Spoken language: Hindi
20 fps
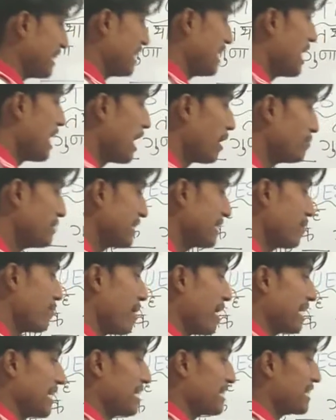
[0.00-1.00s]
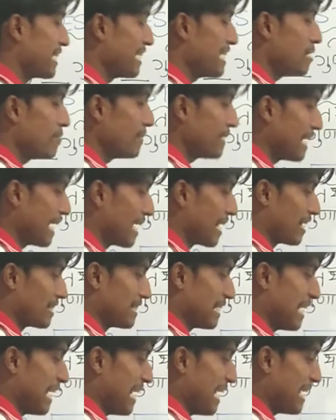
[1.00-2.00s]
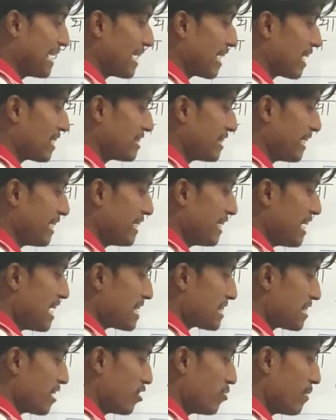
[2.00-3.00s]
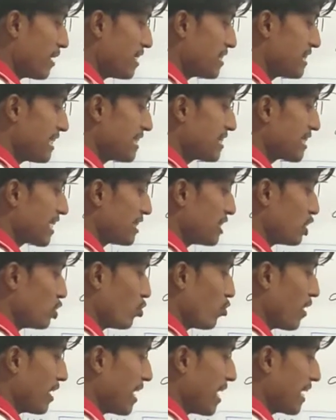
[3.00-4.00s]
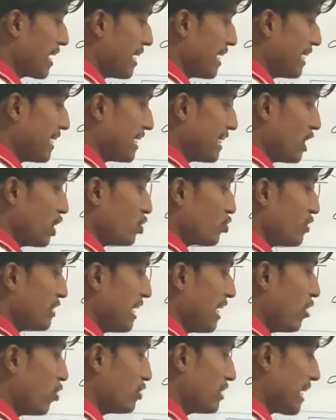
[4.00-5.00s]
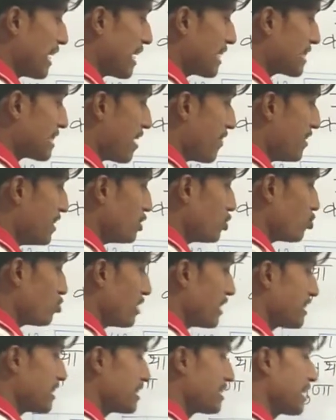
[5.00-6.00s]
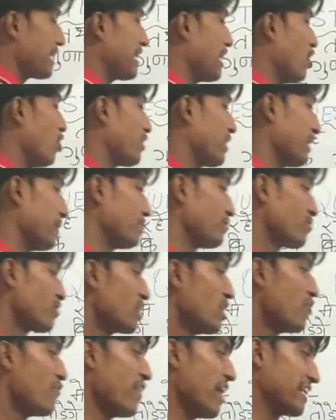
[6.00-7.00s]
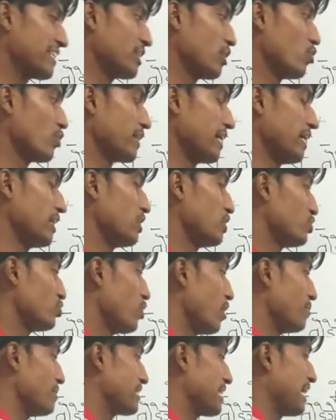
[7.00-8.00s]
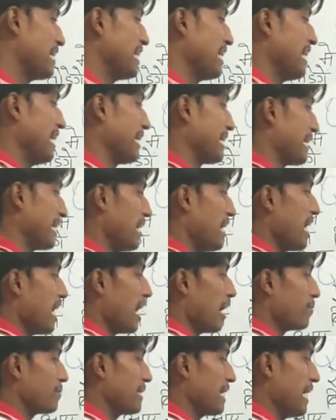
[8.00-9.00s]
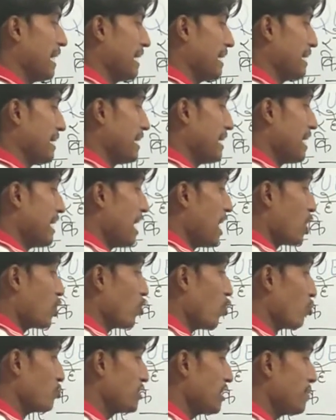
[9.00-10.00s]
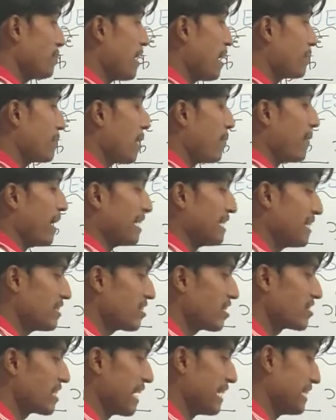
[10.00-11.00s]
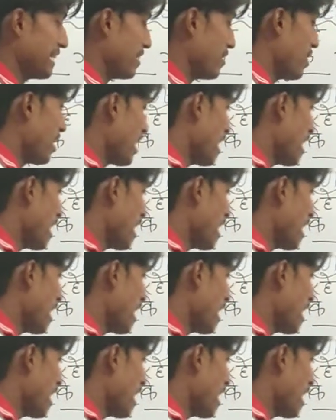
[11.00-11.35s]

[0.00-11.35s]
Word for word: है अब देखिए माइनस करने पे क्या आना चाहिए एक आना चाहिए सेवन माइनस सिक्स करते तो वन आ रहा है तो ये हो जाएगा सेवन इंटू सिक्स इसका क्या हो गया फैक्टर हो गया जो हम इसके लिए लेंगे अब क्या है क्वेश्चन में आपका माइनस का साइन है